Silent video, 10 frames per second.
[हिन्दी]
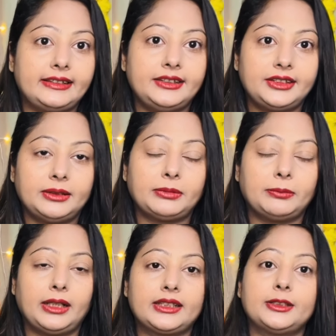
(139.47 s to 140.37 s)
टिंट है
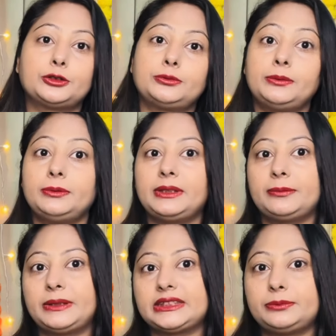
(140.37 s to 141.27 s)
ममा आर्ट का उसमें भी मेरे
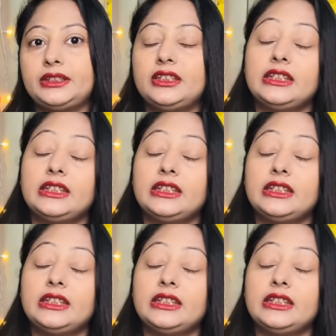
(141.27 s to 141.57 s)
पास में